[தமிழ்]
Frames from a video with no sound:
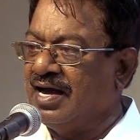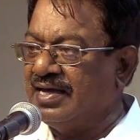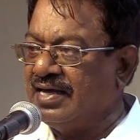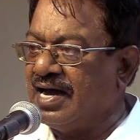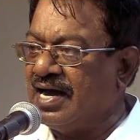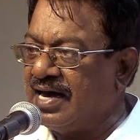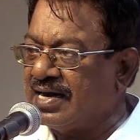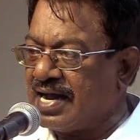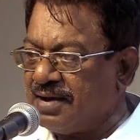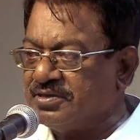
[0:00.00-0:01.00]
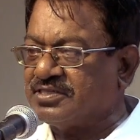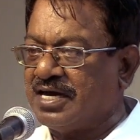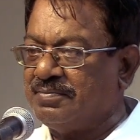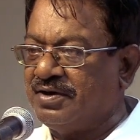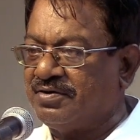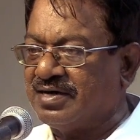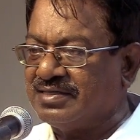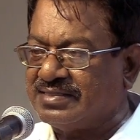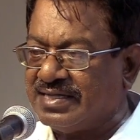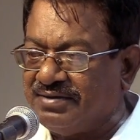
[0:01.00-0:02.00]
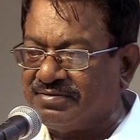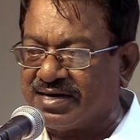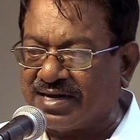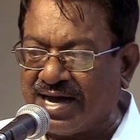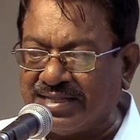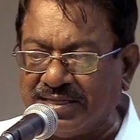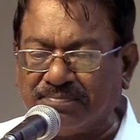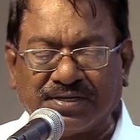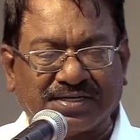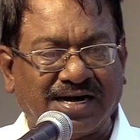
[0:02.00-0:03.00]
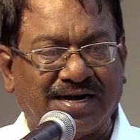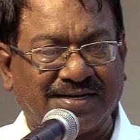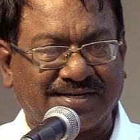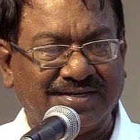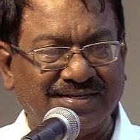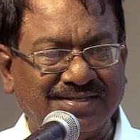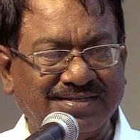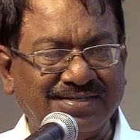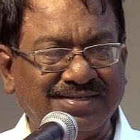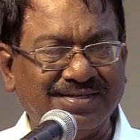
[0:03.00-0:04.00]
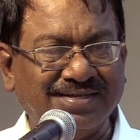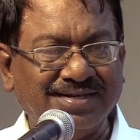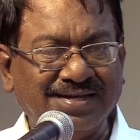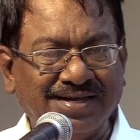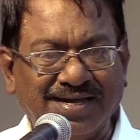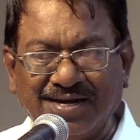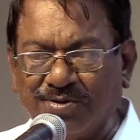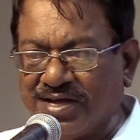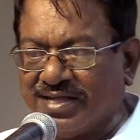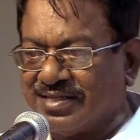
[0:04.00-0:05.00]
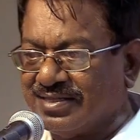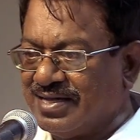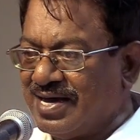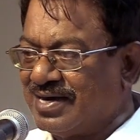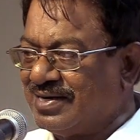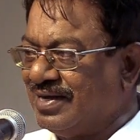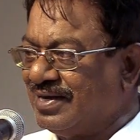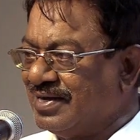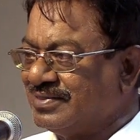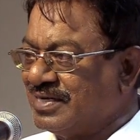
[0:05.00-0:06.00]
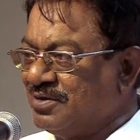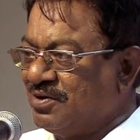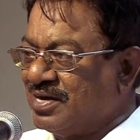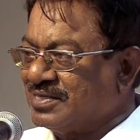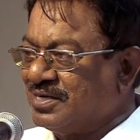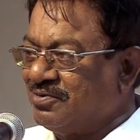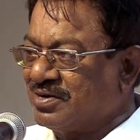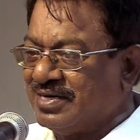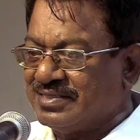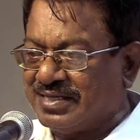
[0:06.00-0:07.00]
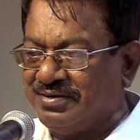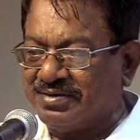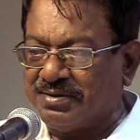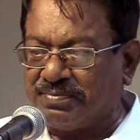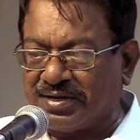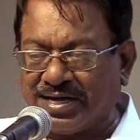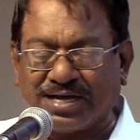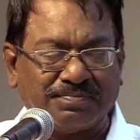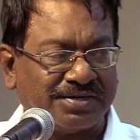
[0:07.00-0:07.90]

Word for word: ஐயா ராமசாமி அவர்கள் தீவிர காந்தி பற்றாளர் என்னுடைய தந்தையார் டி கே சீனிவாசன் அவர்கள் தீவிர பெரியார்